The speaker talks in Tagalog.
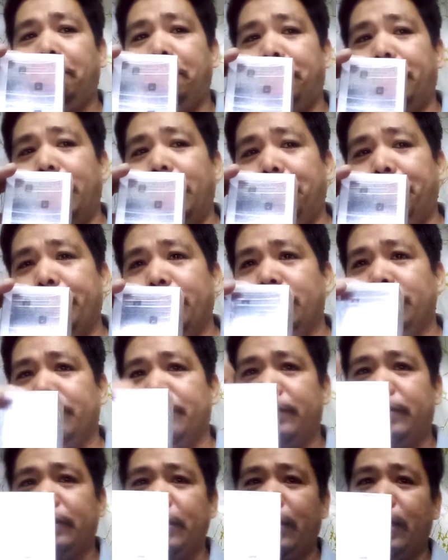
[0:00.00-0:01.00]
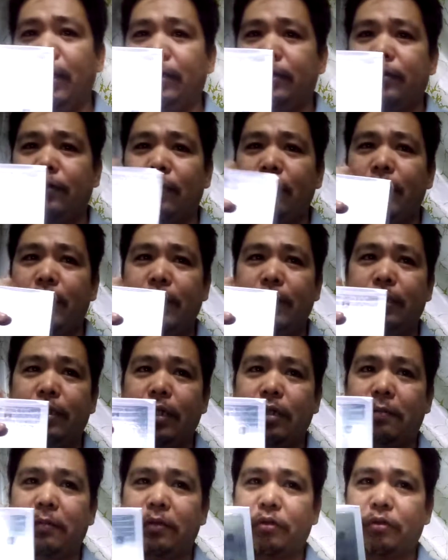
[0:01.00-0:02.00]
perfumes actually hindi
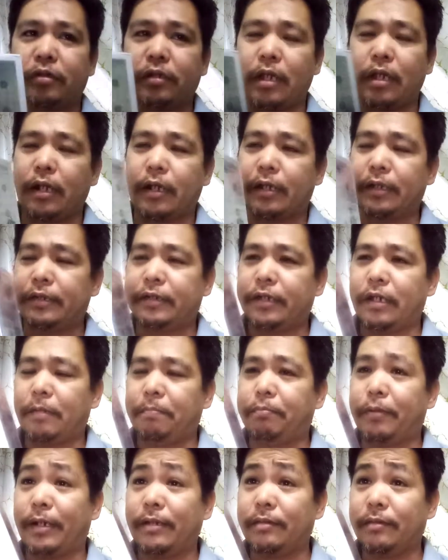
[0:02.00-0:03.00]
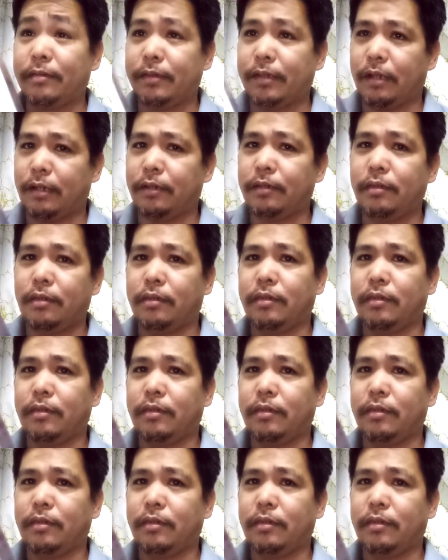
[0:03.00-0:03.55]
naman to talaga siya branded